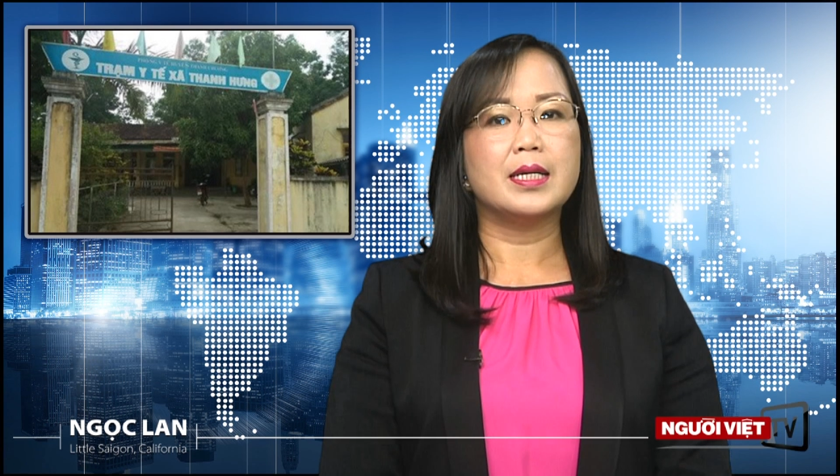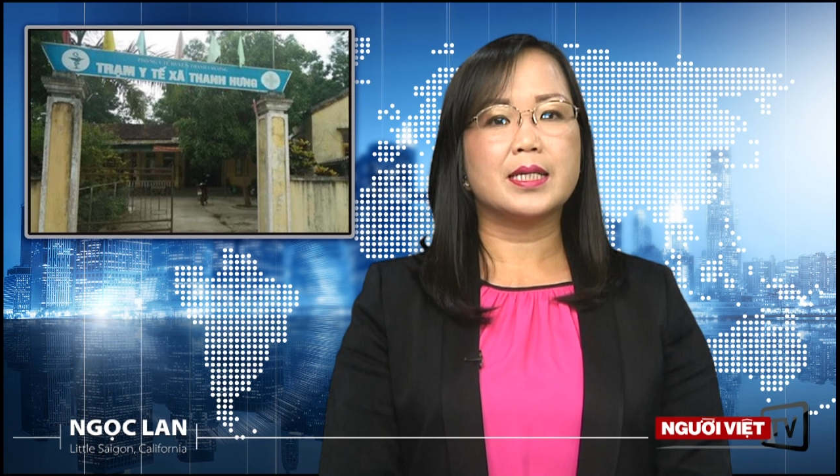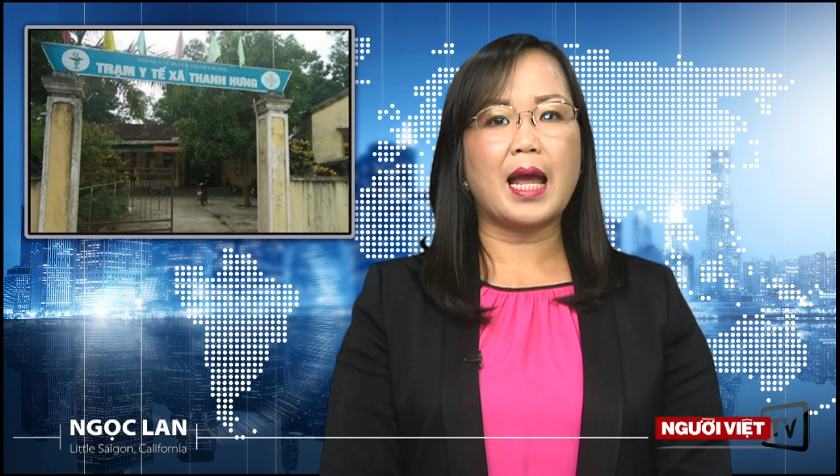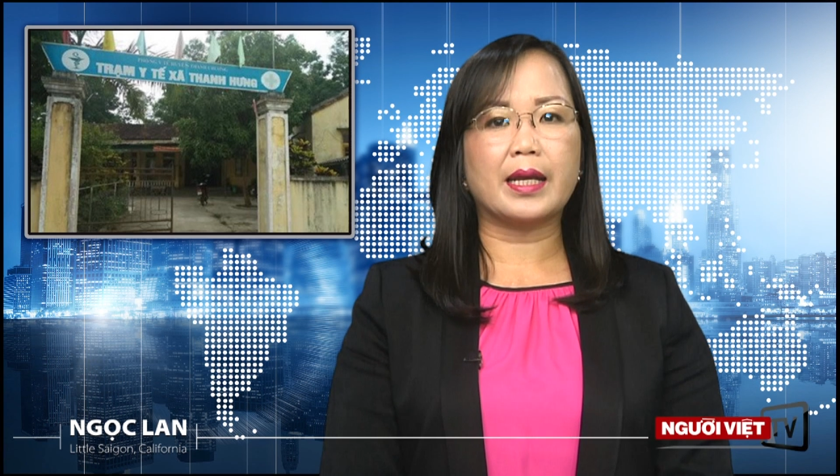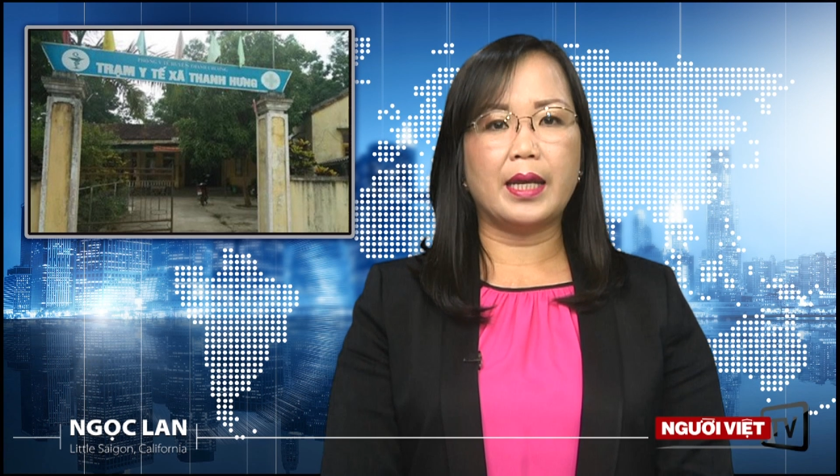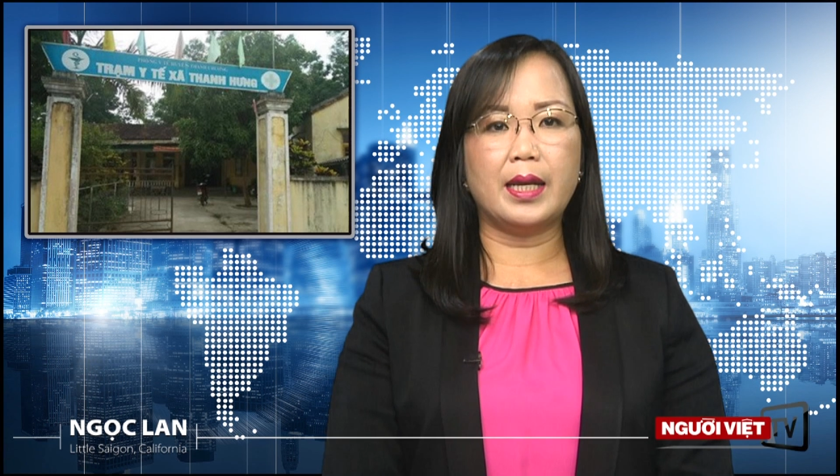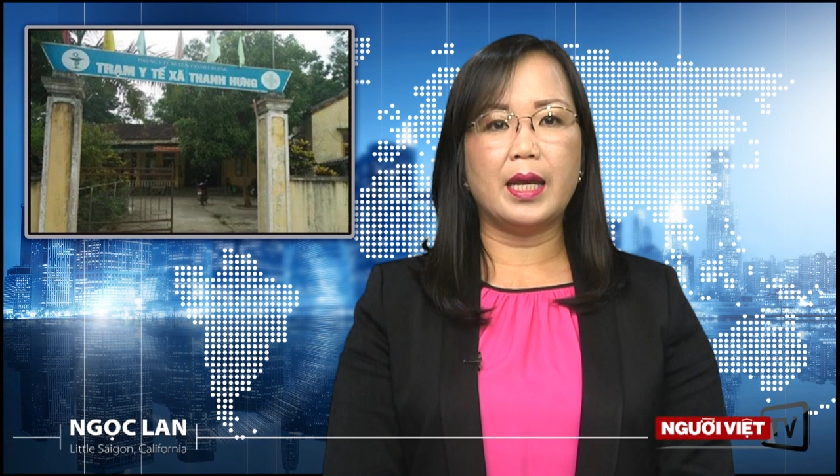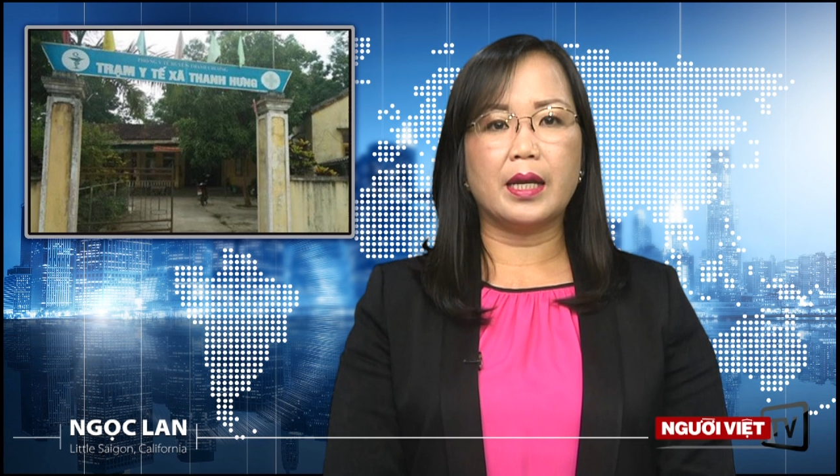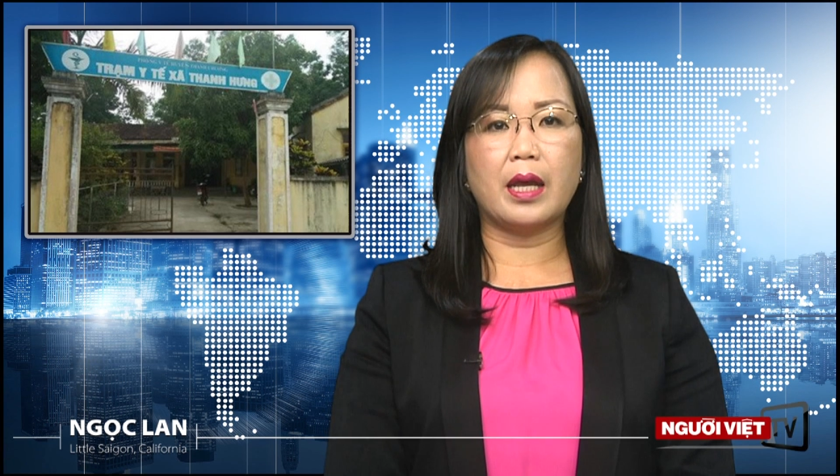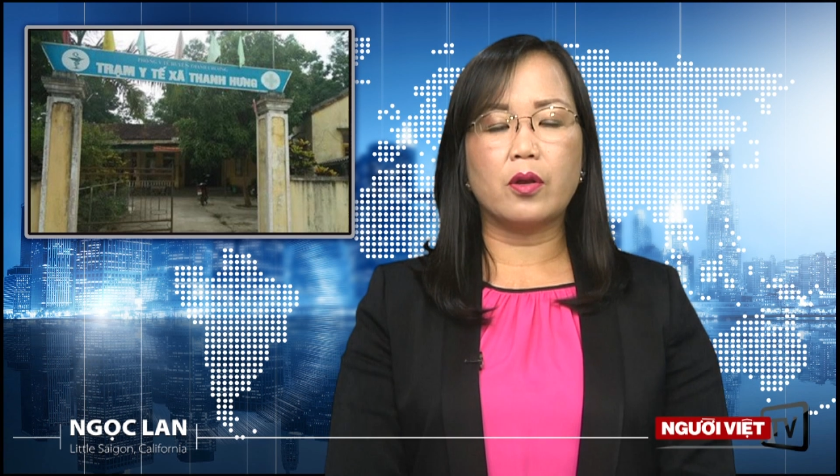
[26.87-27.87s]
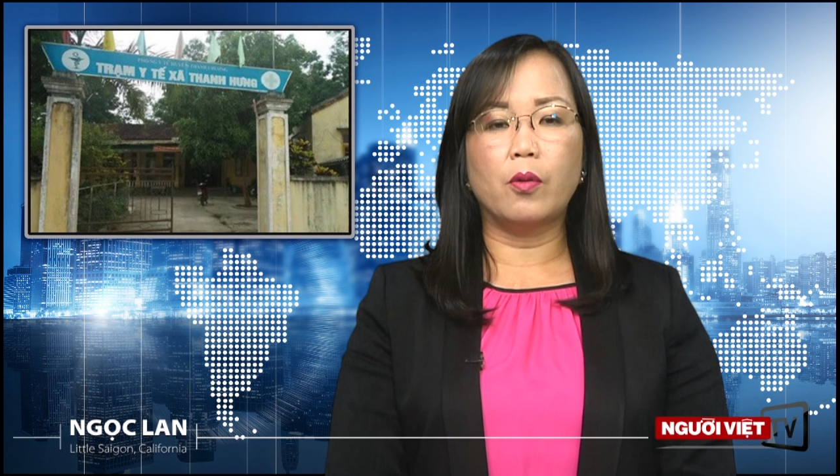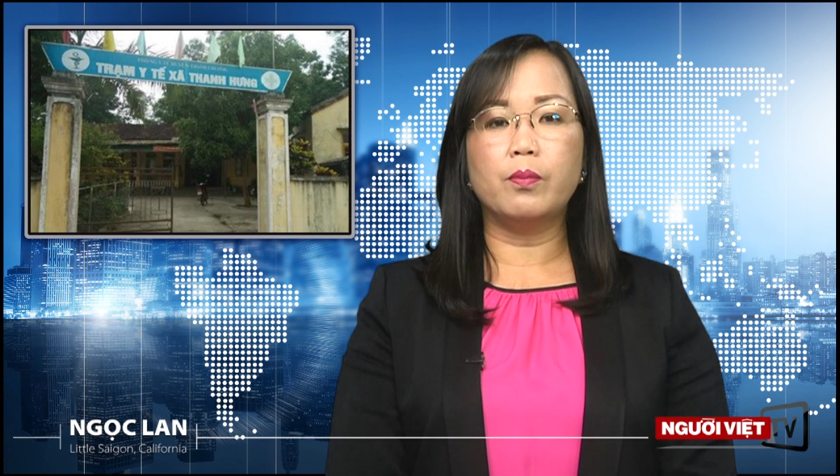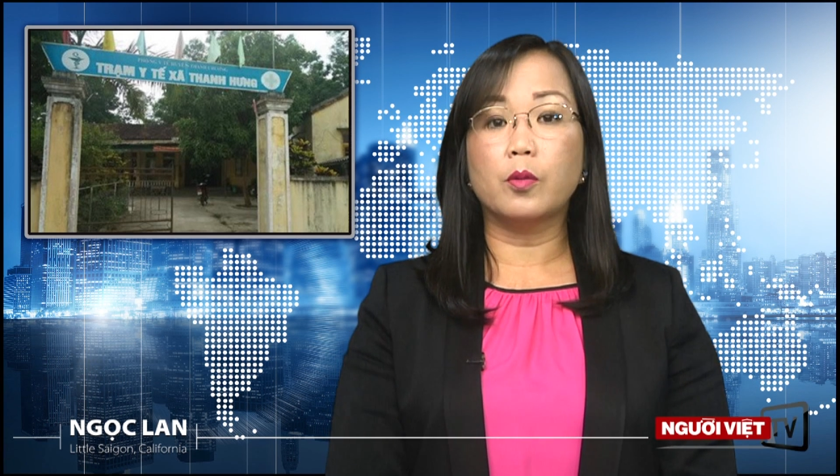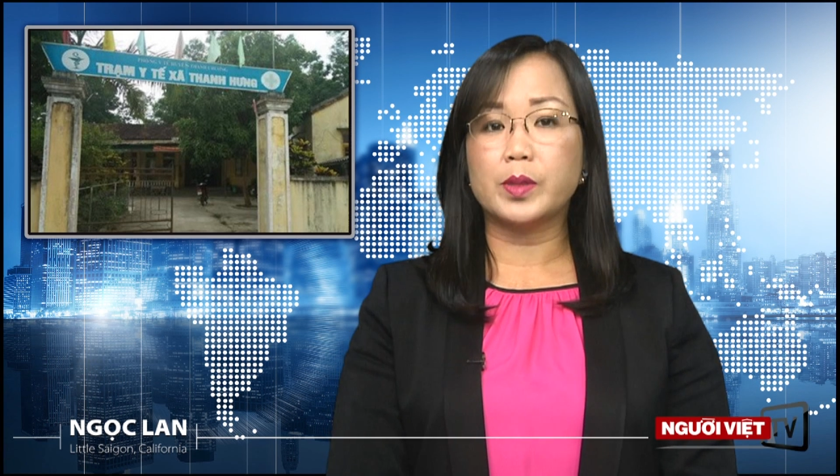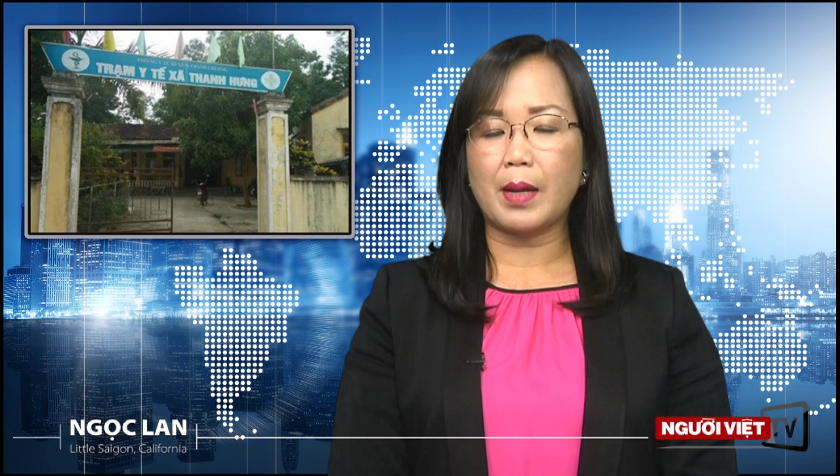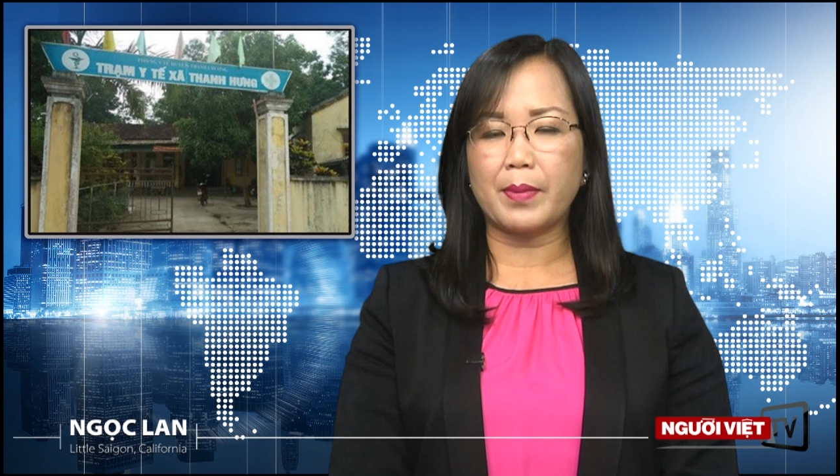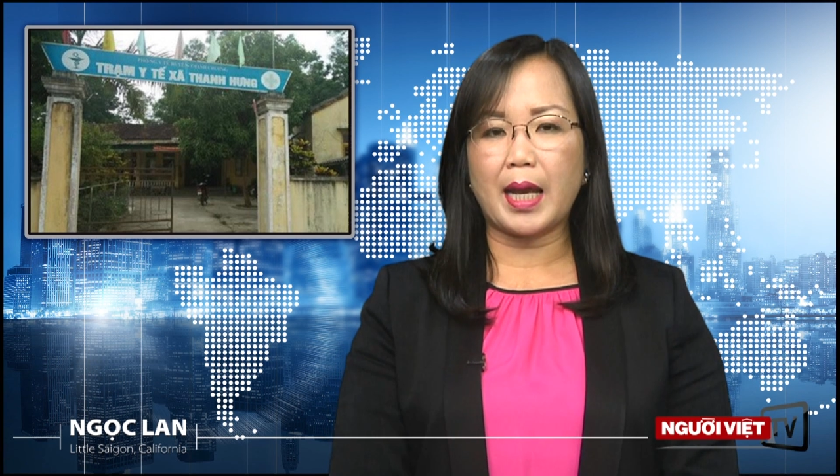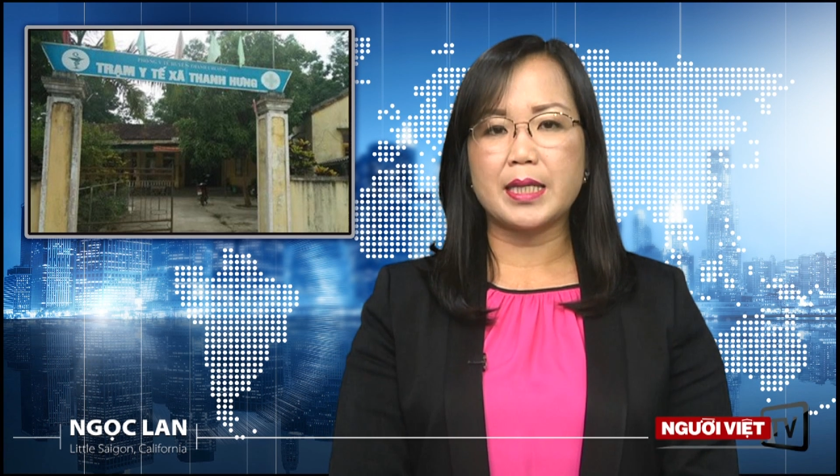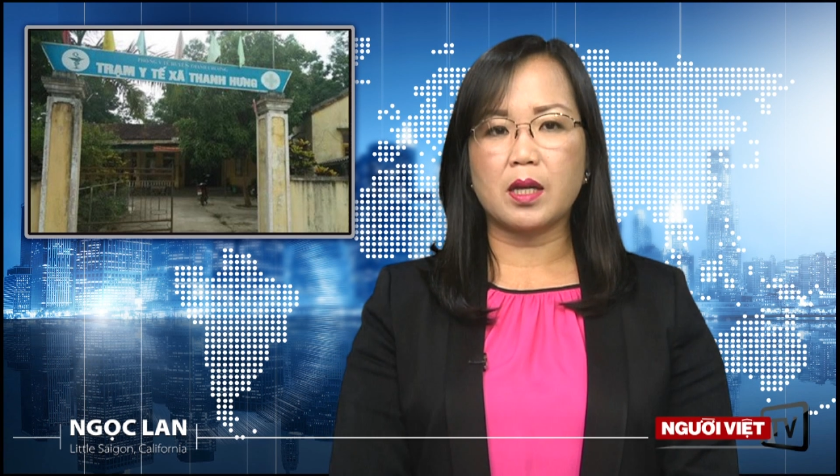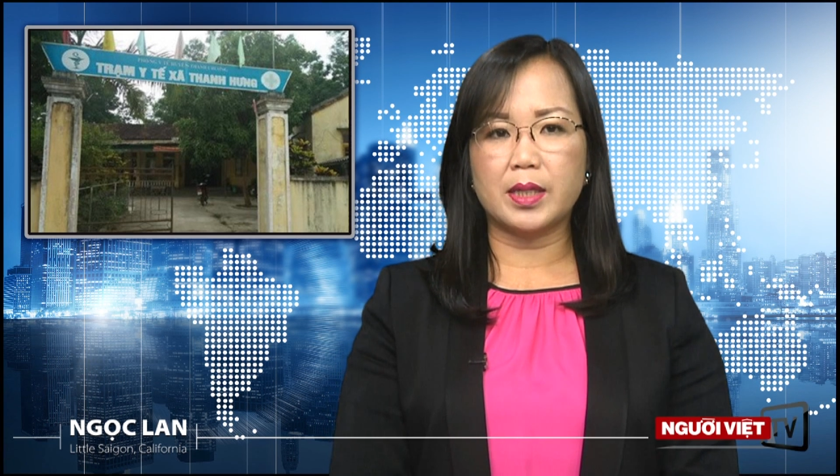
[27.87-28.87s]
ra nghĩa địa để cúng 100
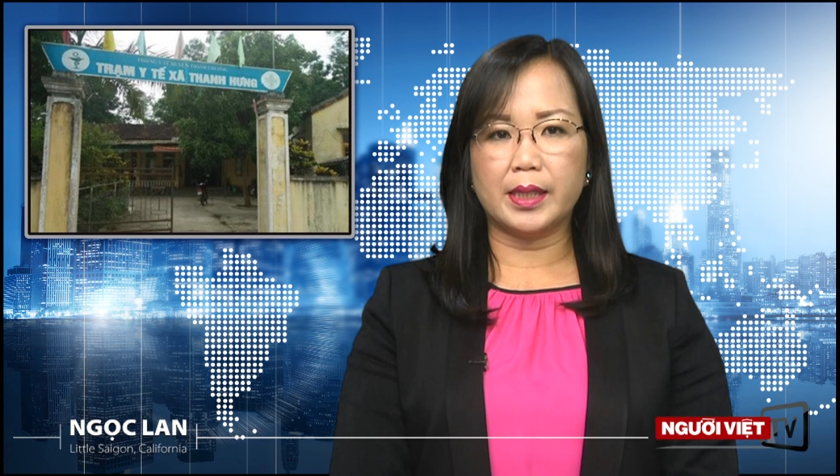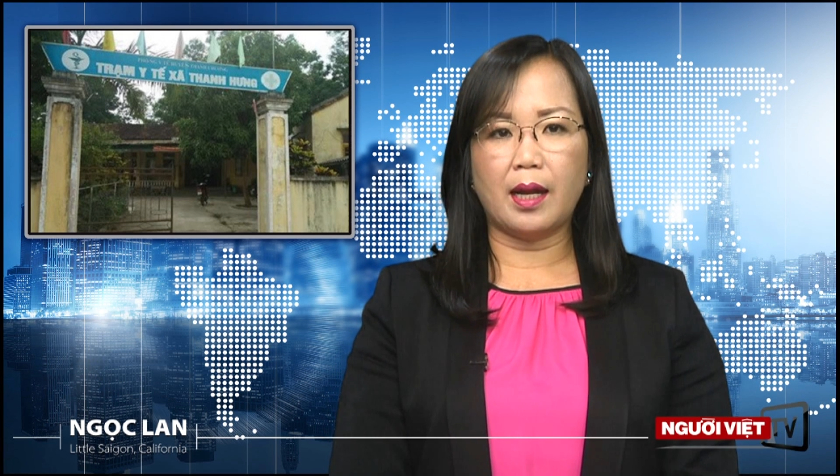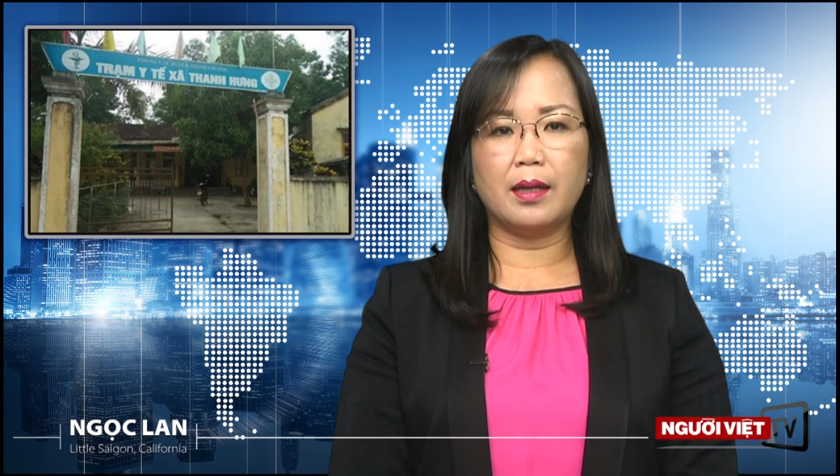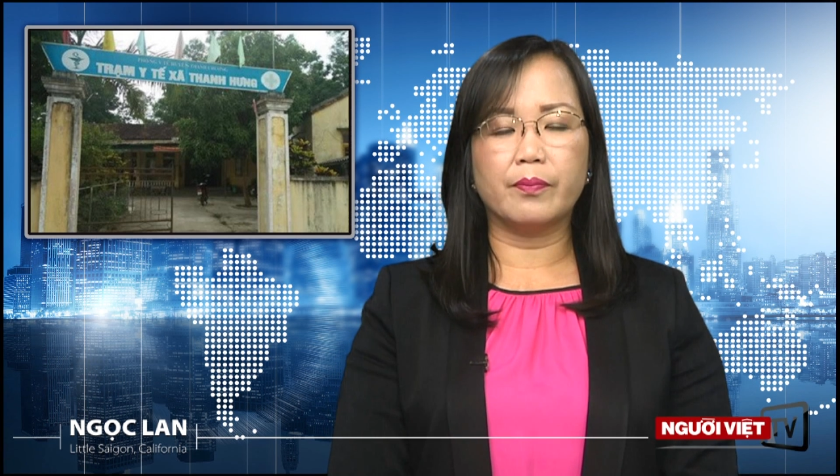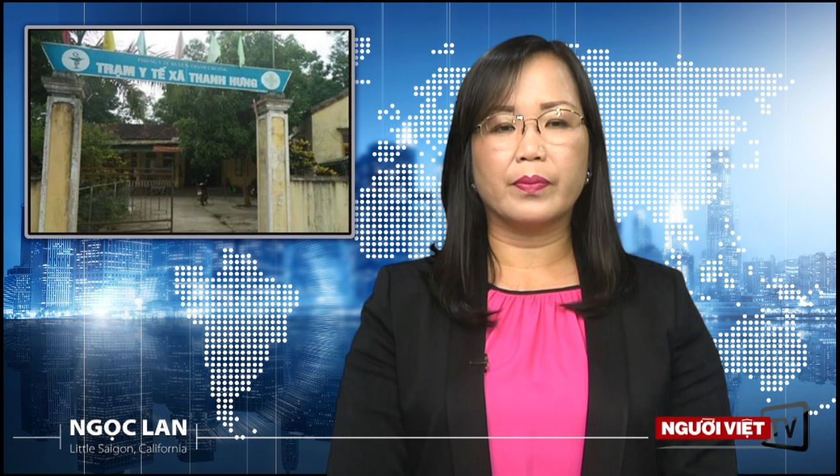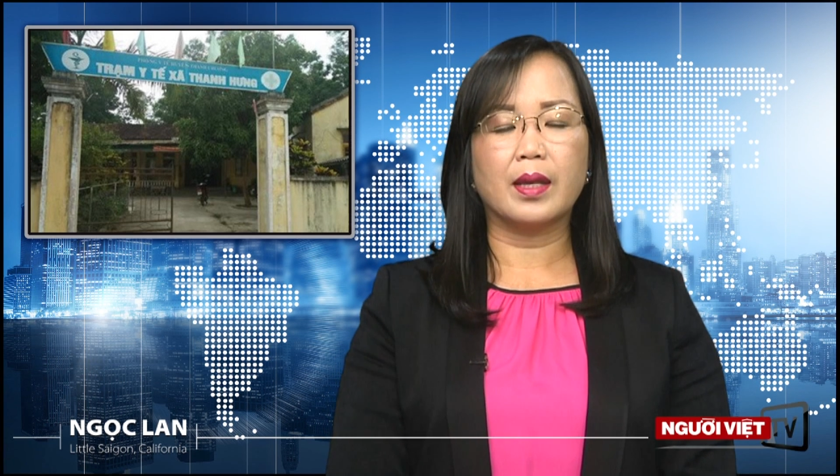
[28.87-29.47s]
ngày cho người thân.